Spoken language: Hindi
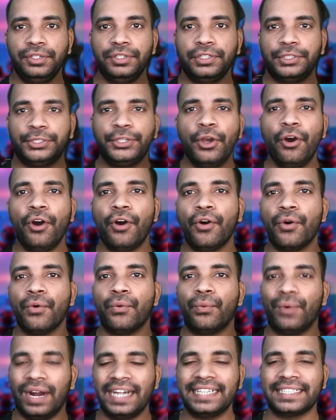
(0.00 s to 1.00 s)
यो
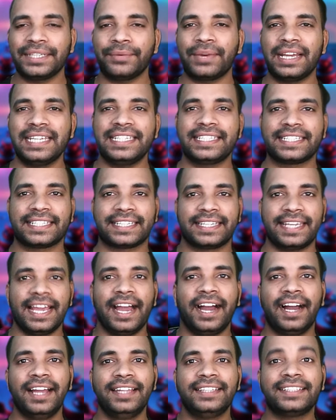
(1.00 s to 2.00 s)
व्हाट्सअप वाइज क्या
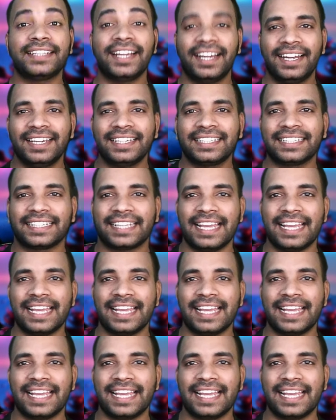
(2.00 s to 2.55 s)
हालचाल